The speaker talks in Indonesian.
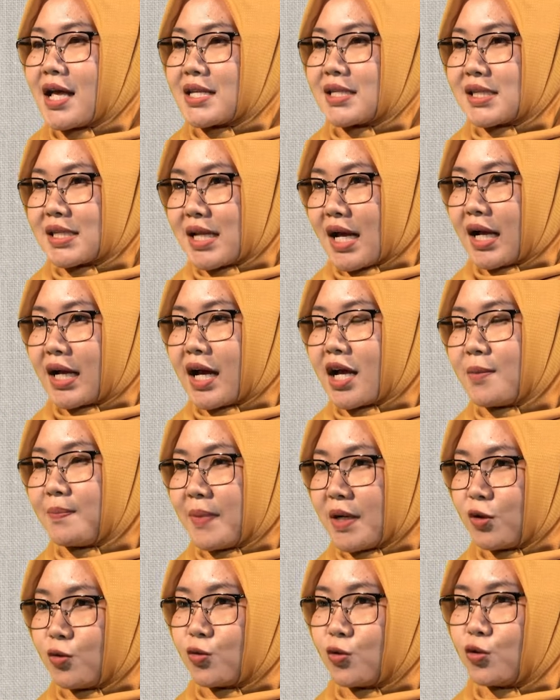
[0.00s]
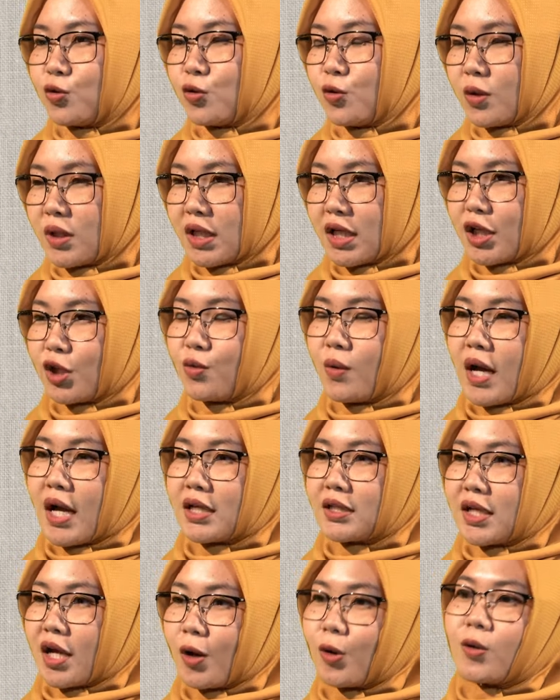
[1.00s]
Sedangkan penduduk itu
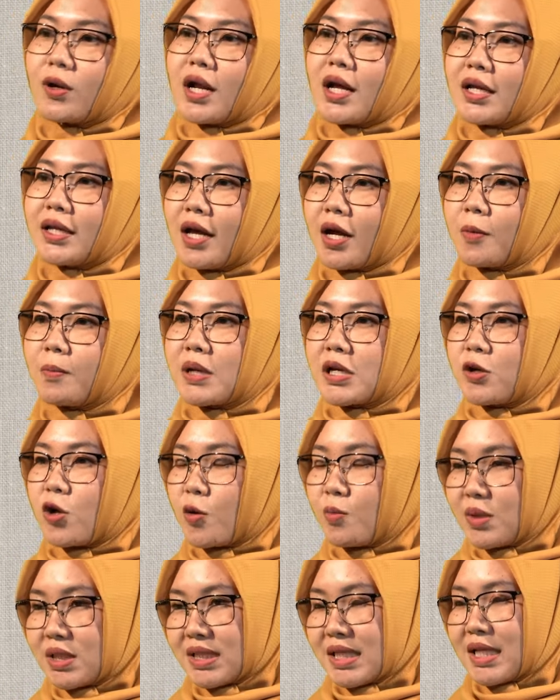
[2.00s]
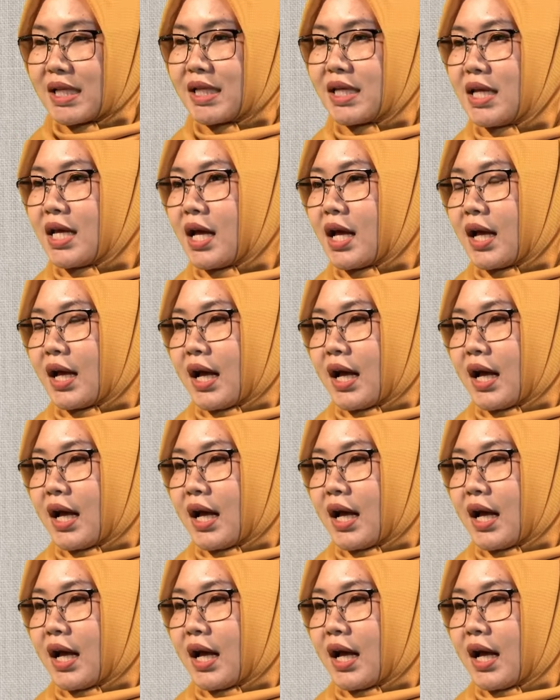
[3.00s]
hanya orang yang berdomisili